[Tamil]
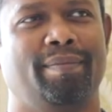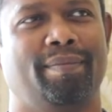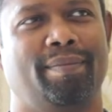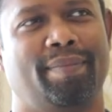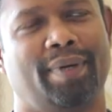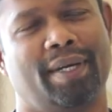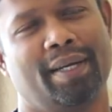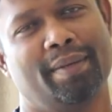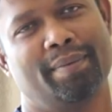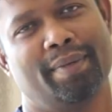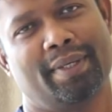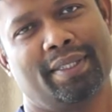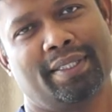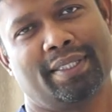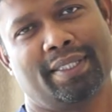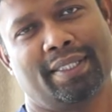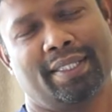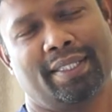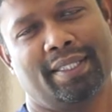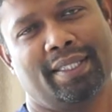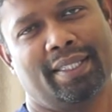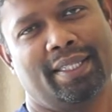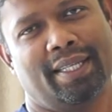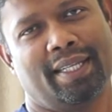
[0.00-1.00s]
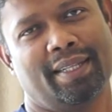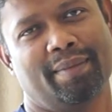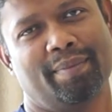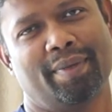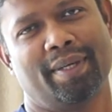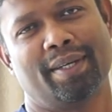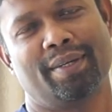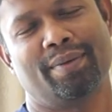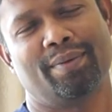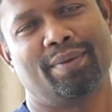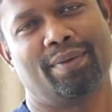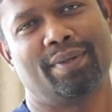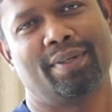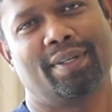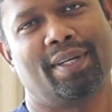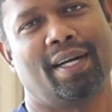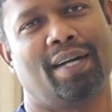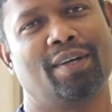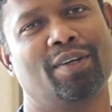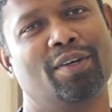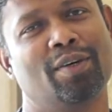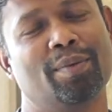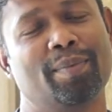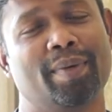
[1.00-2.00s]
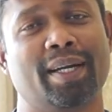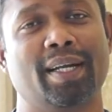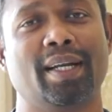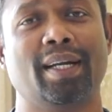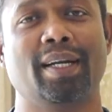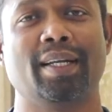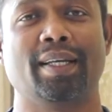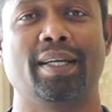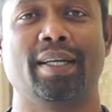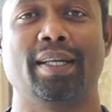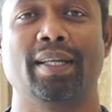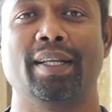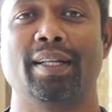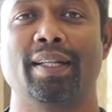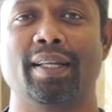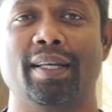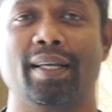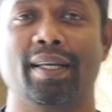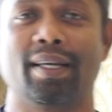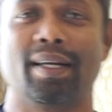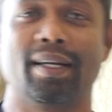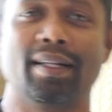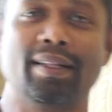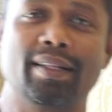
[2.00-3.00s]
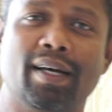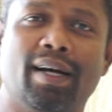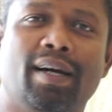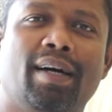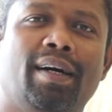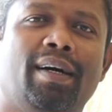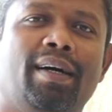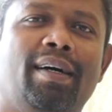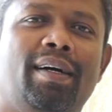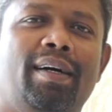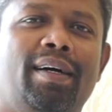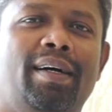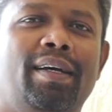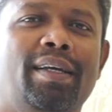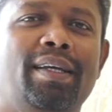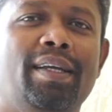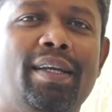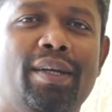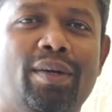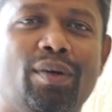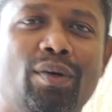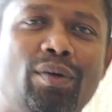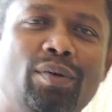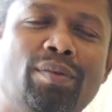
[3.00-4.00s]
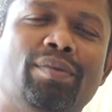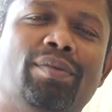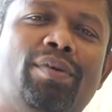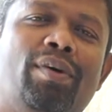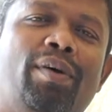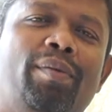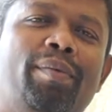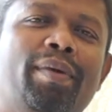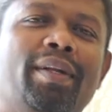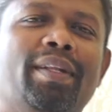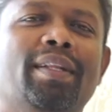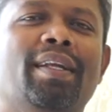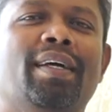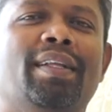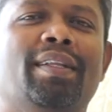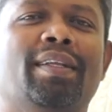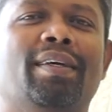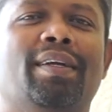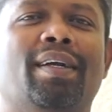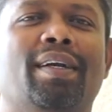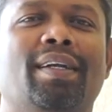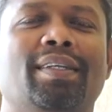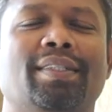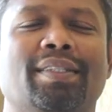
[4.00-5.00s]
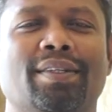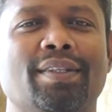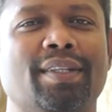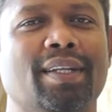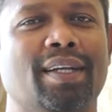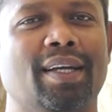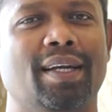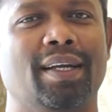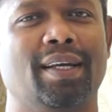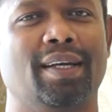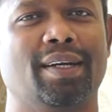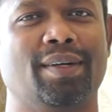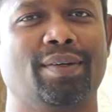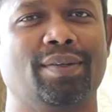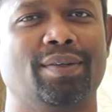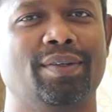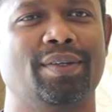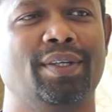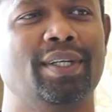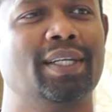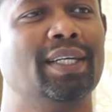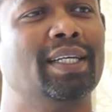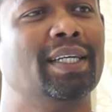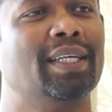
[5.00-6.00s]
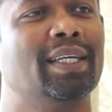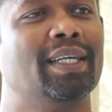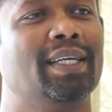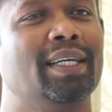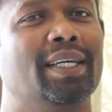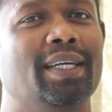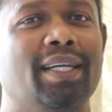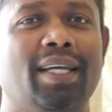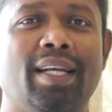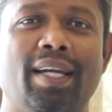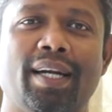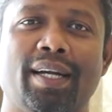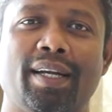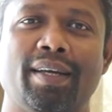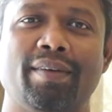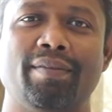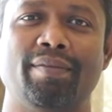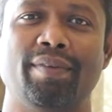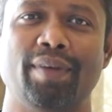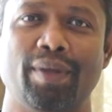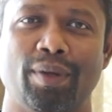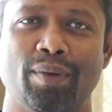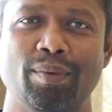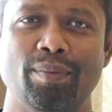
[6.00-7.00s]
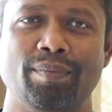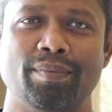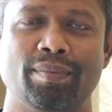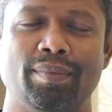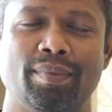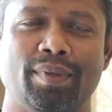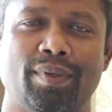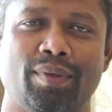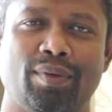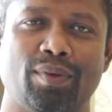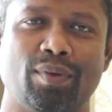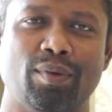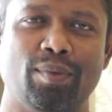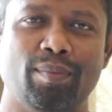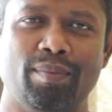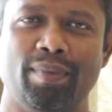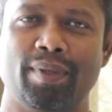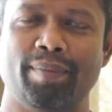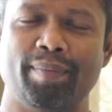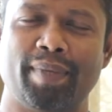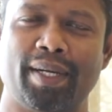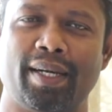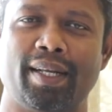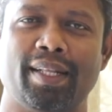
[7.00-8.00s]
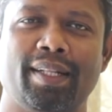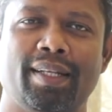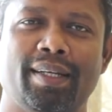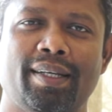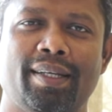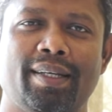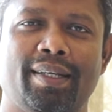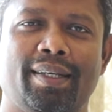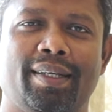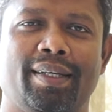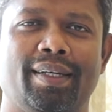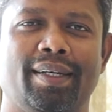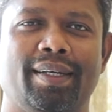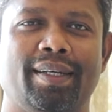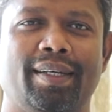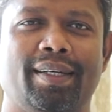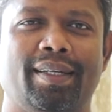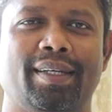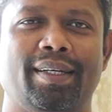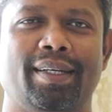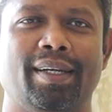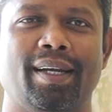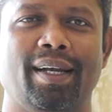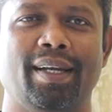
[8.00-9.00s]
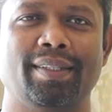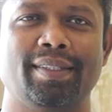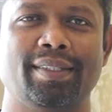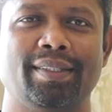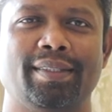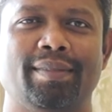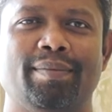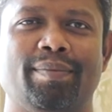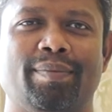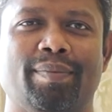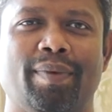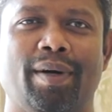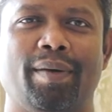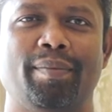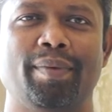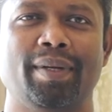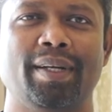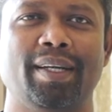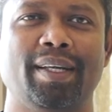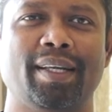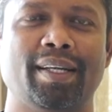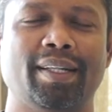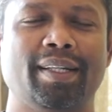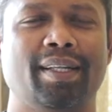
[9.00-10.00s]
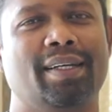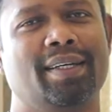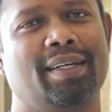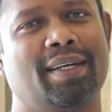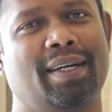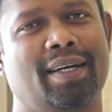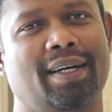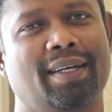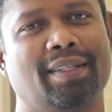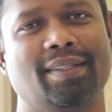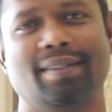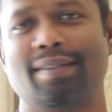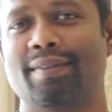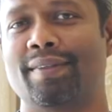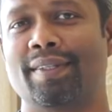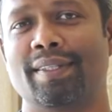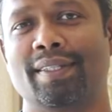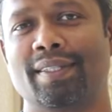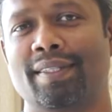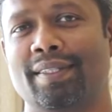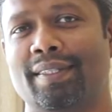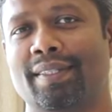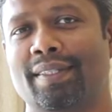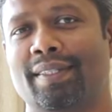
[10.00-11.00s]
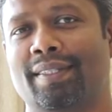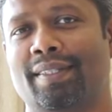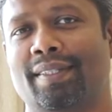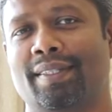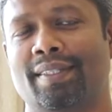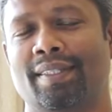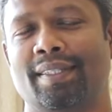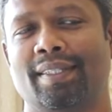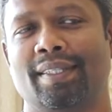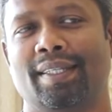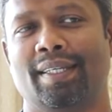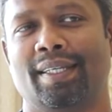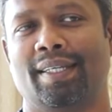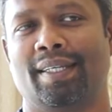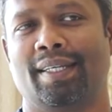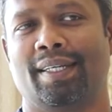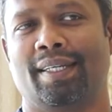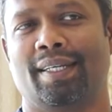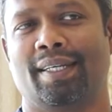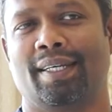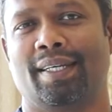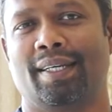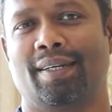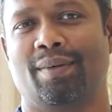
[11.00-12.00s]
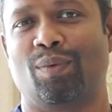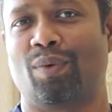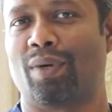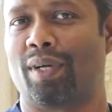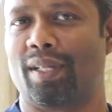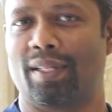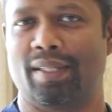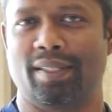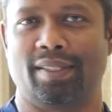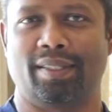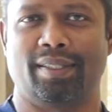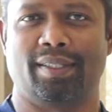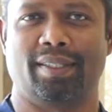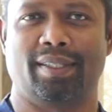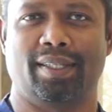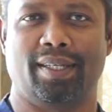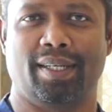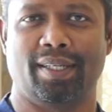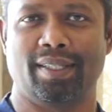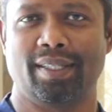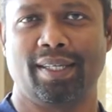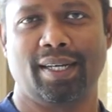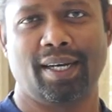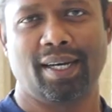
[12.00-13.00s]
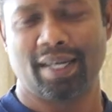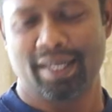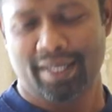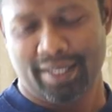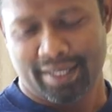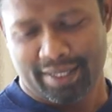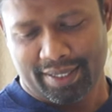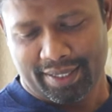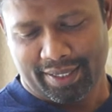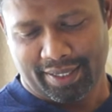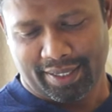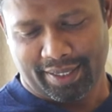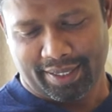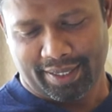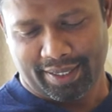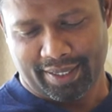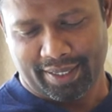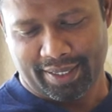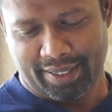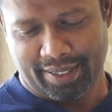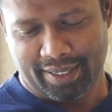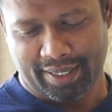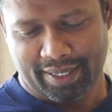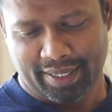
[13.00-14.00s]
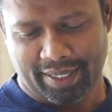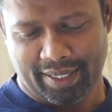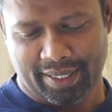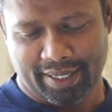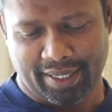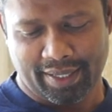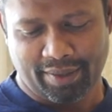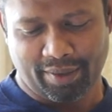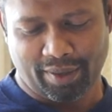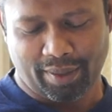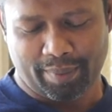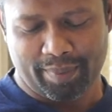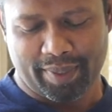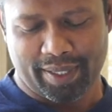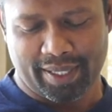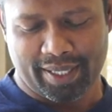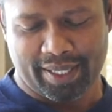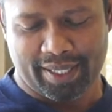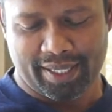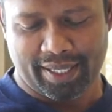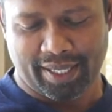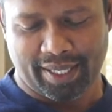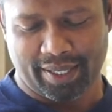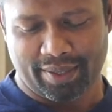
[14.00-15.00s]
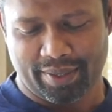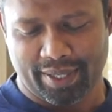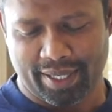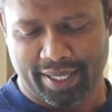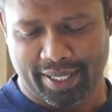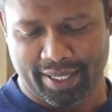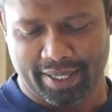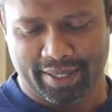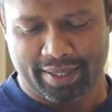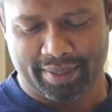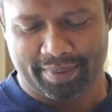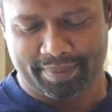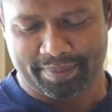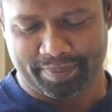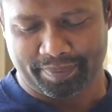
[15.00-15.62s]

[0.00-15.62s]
பரிபாசங்கள் அந்த மாதிரி ஒரு அணுகுமுறைகள் இருந்தால் இருக்கணும் அப்படின்னு தான் அந்த ரிலேஷன் வந்து நல்லாயிருக்கும் இல்லாட்டா வெறும் ரூம் மட்டும்தான் ரிலேஷன்ஷிப் அப்படின்னு இருந்தால் அது வந்து ஓடது அது நல்ல என்வரன்மெண்ட்டுக்கு அறிகுறி கிடையாது